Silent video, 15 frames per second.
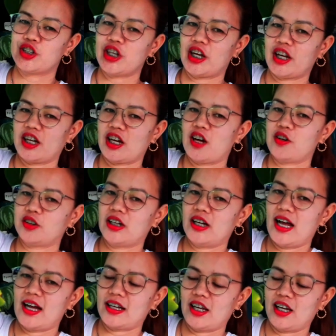check it out
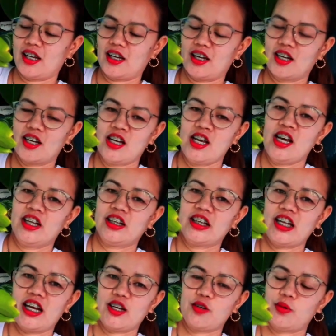ang aking
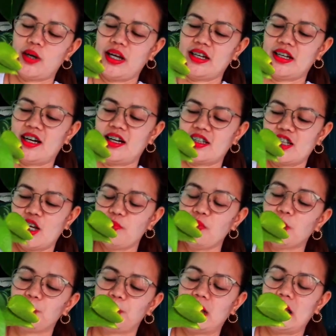DIY na
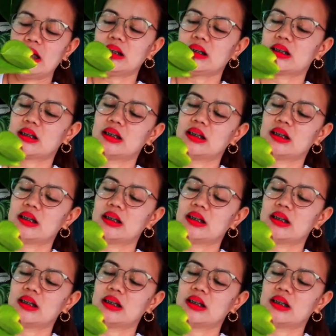cement pot.